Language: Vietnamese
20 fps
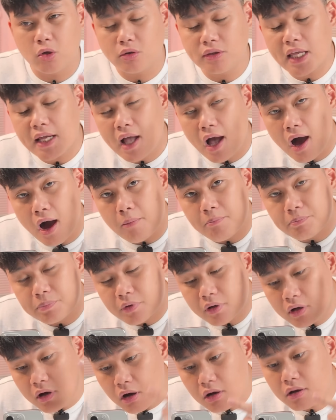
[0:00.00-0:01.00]
nó tích hợp
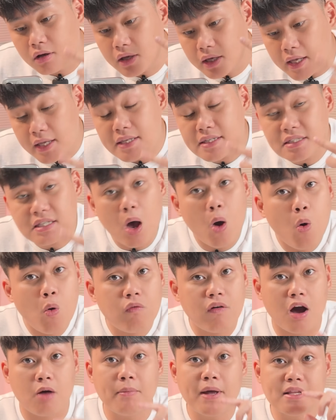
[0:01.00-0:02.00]
cực kỳ
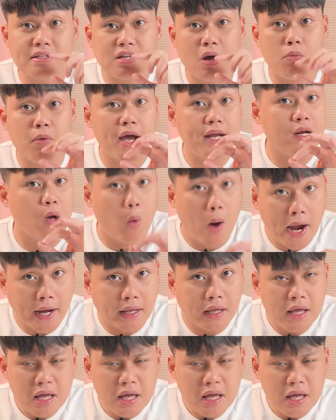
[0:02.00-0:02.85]
sâu vào bên trong hệ điều hành